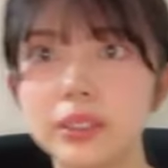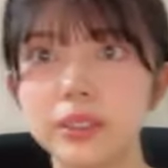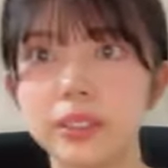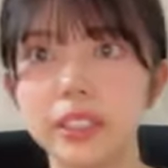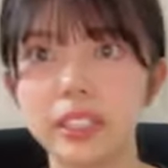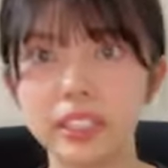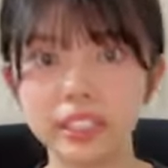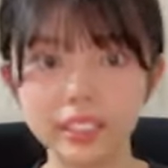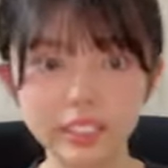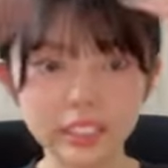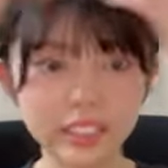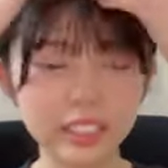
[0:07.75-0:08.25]
度
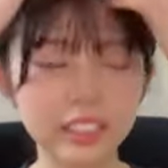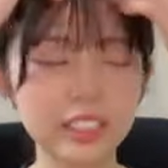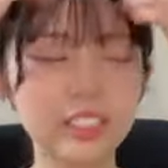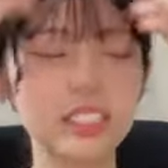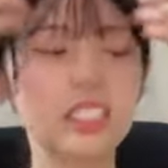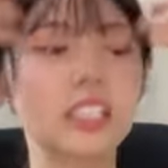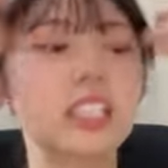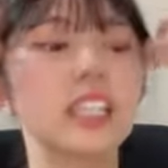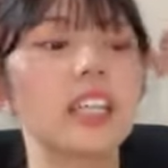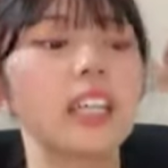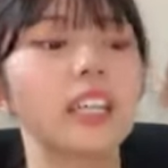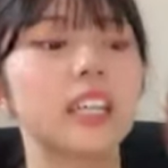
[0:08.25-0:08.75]
です
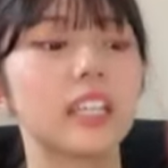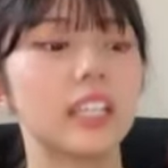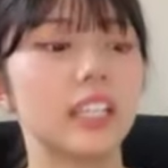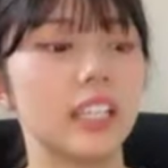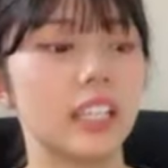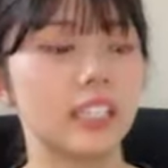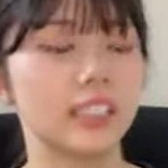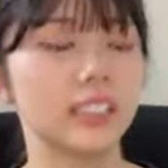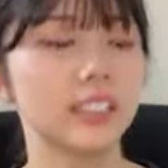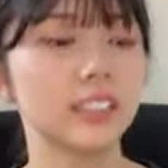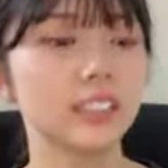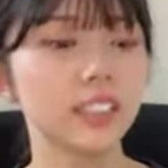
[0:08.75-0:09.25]

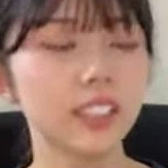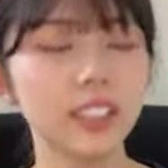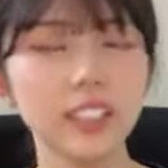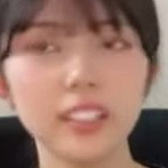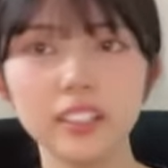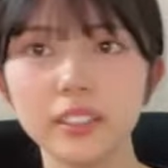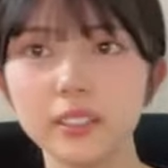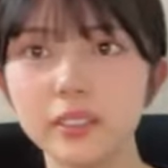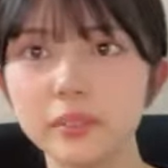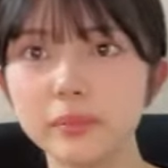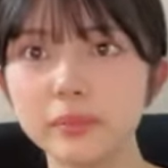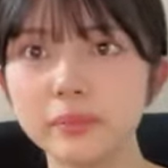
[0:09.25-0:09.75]
暑
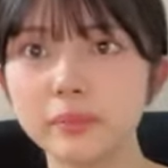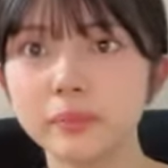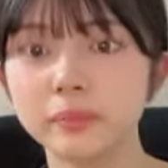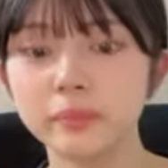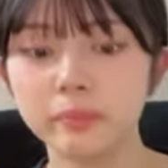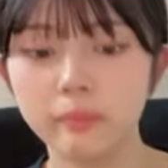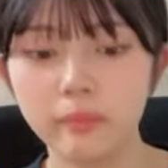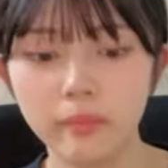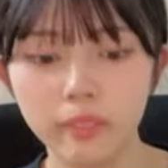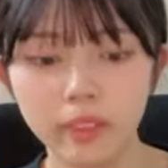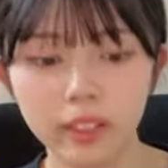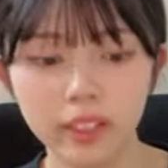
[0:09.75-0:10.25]

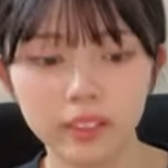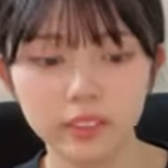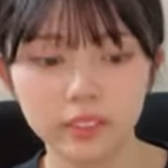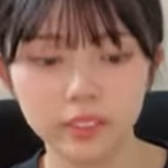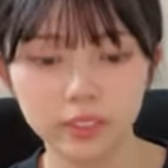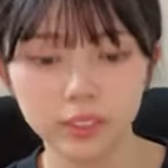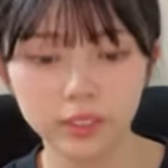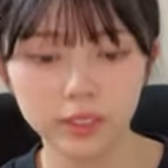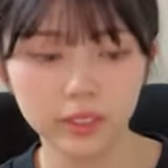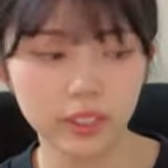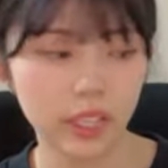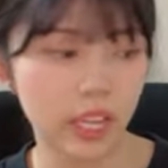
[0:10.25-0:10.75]

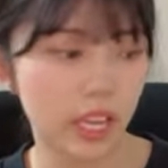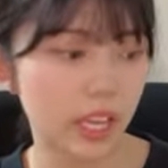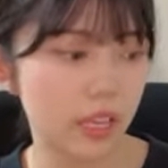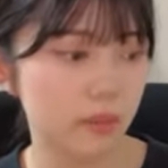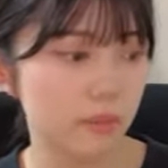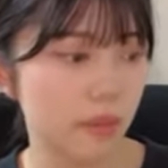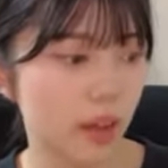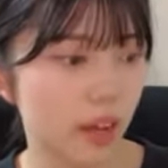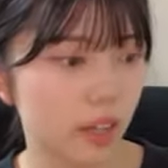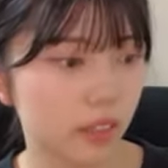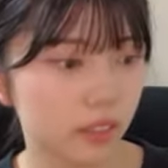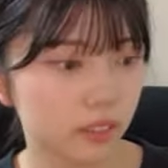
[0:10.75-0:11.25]
ちょっとね
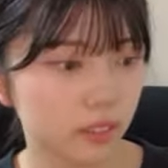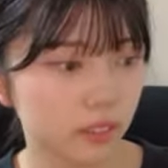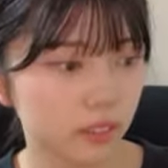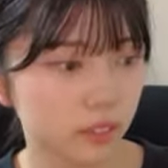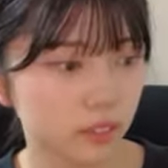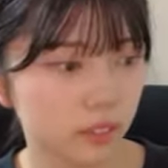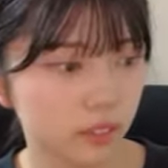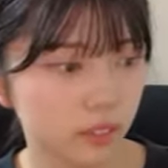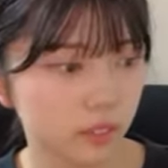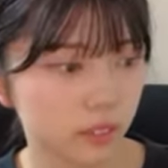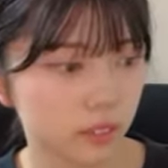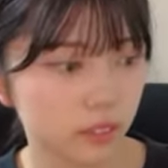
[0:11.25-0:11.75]
今
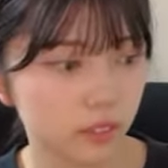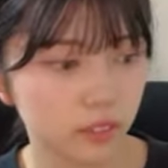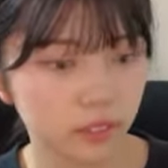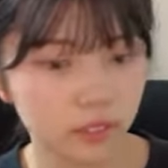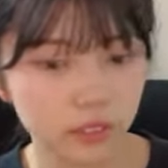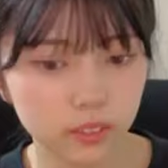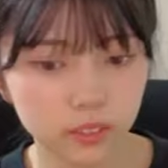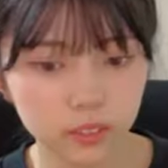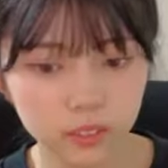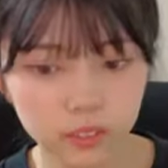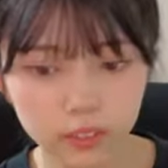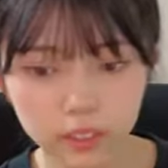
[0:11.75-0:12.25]

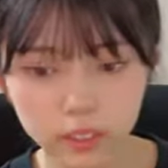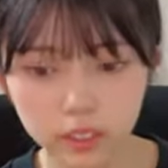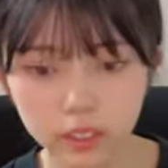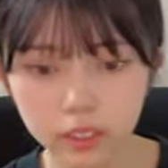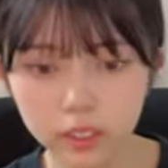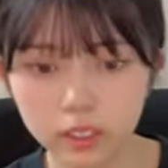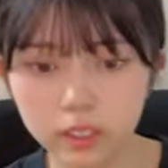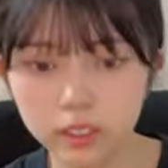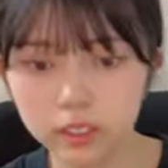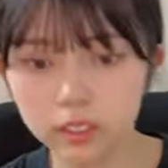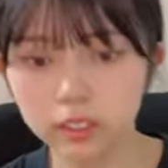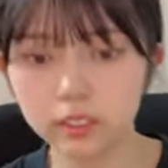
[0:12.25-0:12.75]

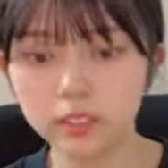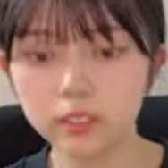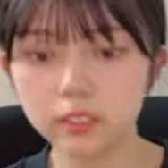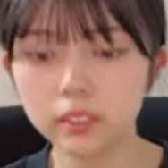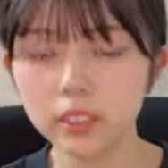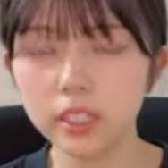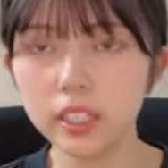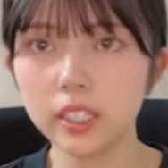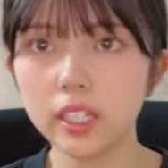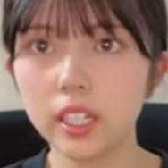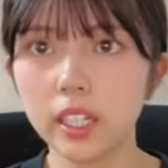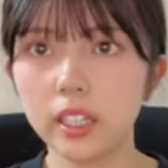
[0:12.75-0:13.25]
急
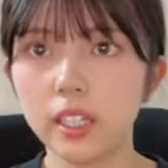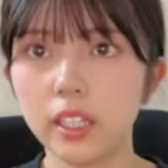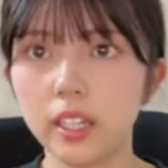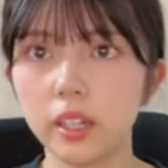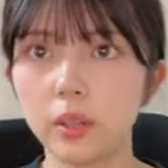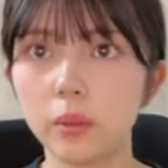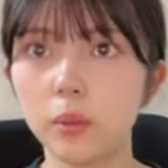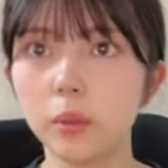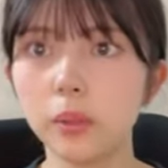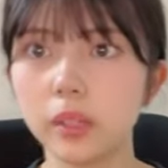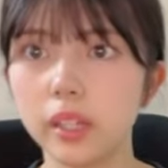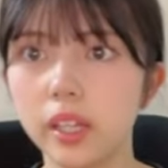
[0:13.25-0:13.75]
に来たんで
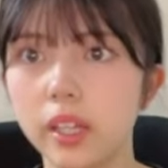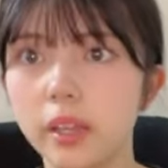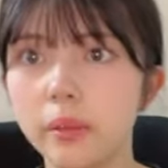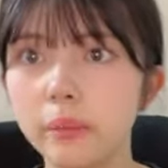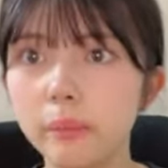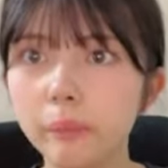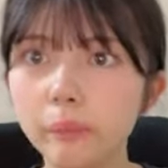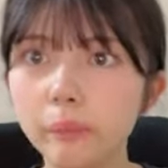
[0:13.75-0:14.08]
ここに